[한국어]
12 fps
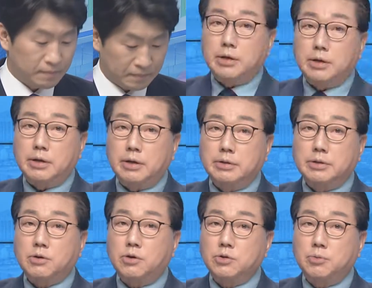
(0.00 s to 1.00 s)
네,
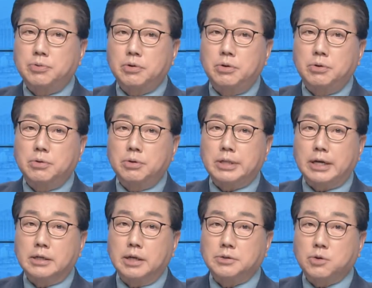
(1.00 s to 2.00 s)
이제 컷오프를 놓고
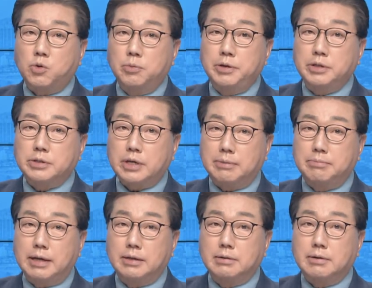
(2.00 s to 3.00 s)
당내에서 고민이 참
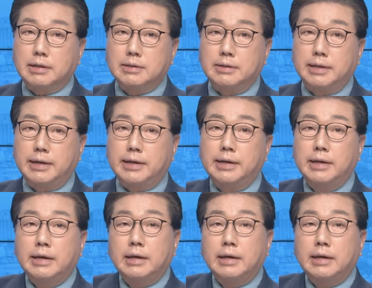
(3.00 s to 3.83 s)
많을 것 같은데